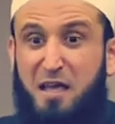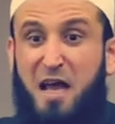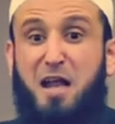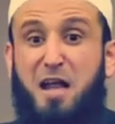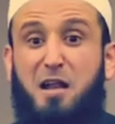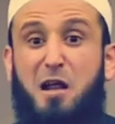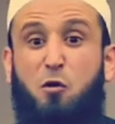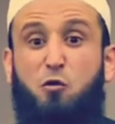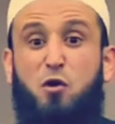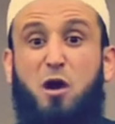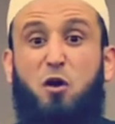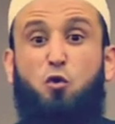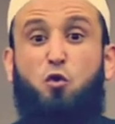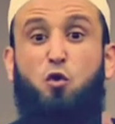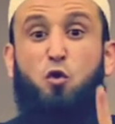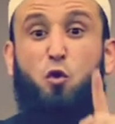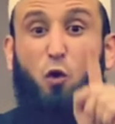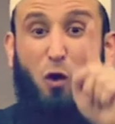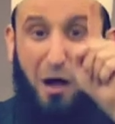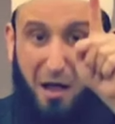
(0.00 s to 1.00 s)
كأنه
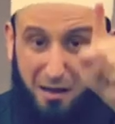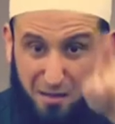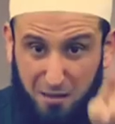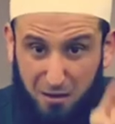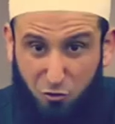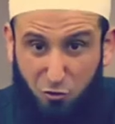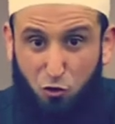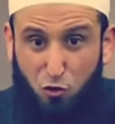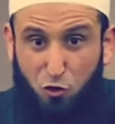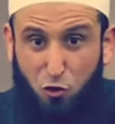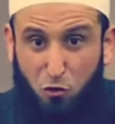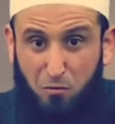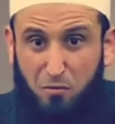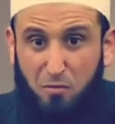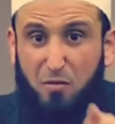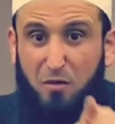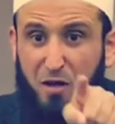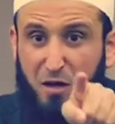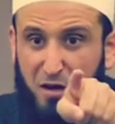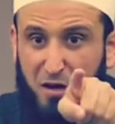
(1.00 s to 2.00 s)
يقول
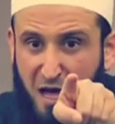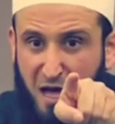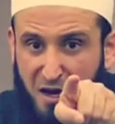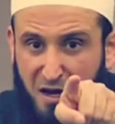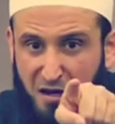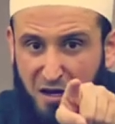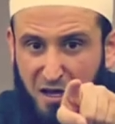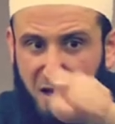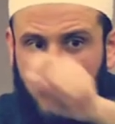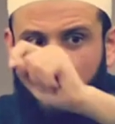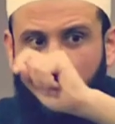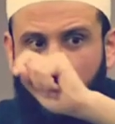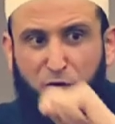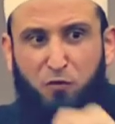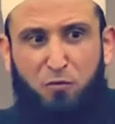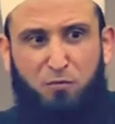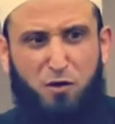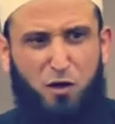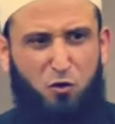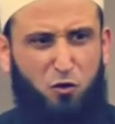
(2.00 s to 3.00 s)
أحذركم لأني
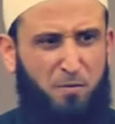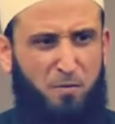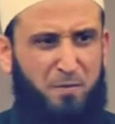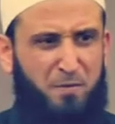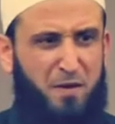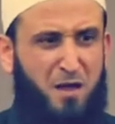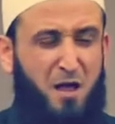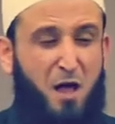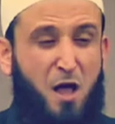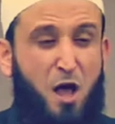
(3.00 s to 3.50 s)
رؤوف بكم